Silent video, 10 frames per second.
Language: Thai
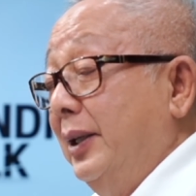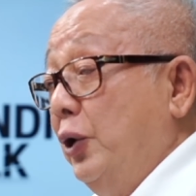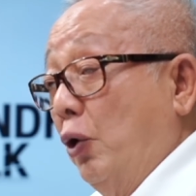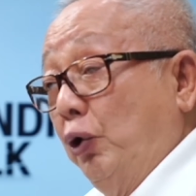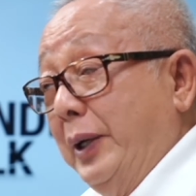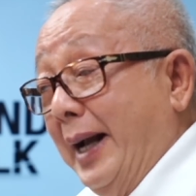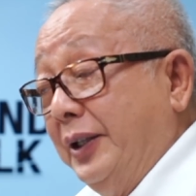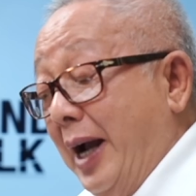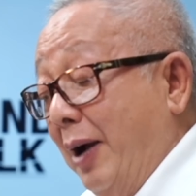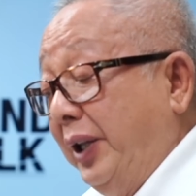ยกตัวอย่าง
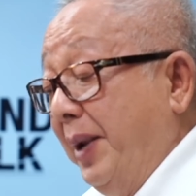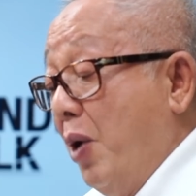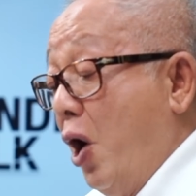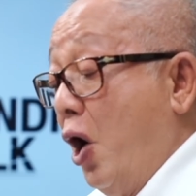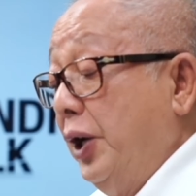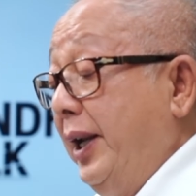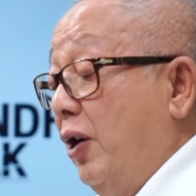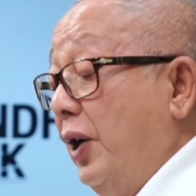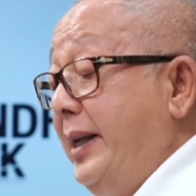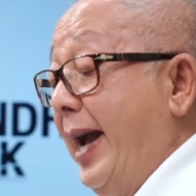ชาวติมอร์ที่ข
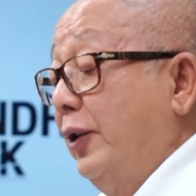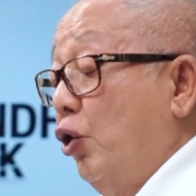อแยก